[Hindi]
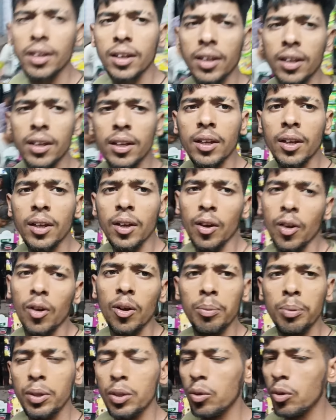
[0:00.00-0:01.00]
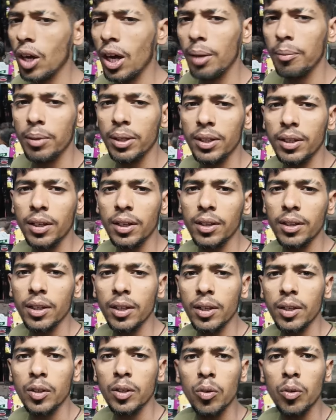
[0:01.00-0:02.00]
हैं और फिर दुकान बंद करते
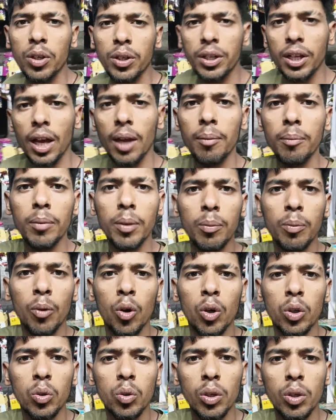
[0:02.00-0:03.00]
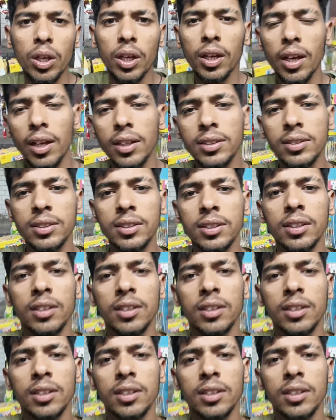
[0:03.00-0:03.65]
हैं क्योंकि टाइम भी बहुत हो गया है गाइस